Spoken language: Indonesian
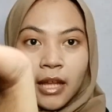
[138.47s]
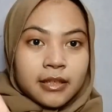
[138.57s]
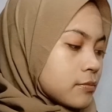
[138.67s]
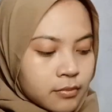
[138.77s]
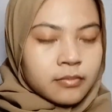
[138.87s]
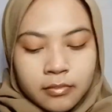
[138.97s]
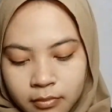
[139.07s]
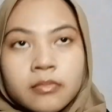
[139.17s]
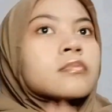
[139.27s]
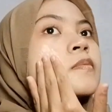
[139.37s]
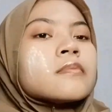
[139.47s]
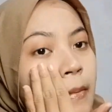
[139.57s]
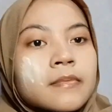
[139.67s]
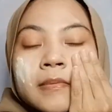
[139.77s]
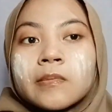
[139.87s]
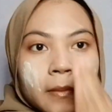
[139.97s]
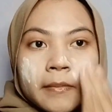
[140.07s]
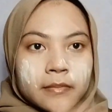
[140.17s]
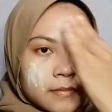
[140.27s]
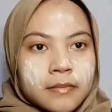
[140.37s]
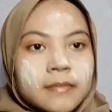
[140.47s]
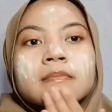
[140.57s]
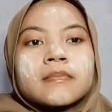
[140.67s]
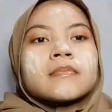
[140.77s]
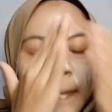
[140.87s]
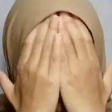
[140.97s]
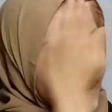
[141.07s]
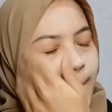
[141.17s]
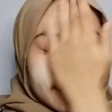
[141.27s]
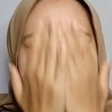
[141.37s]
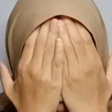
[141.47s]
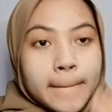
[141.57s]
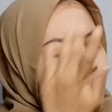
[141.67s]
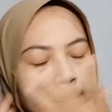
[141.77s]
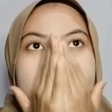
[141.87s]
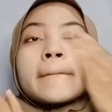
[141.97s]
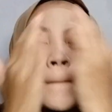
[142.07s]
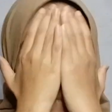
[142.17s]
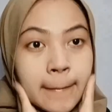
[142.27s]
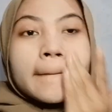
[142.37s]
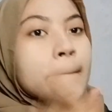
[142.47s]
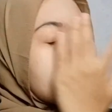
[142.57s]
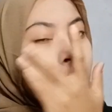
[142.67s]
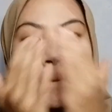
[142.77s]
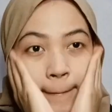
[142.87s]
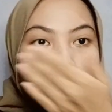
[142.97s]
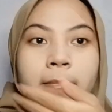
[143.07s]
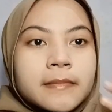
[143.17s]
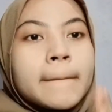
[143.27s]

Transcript: nah next sini aku mau pakai bedak bedak yang aku pakai tuh bedak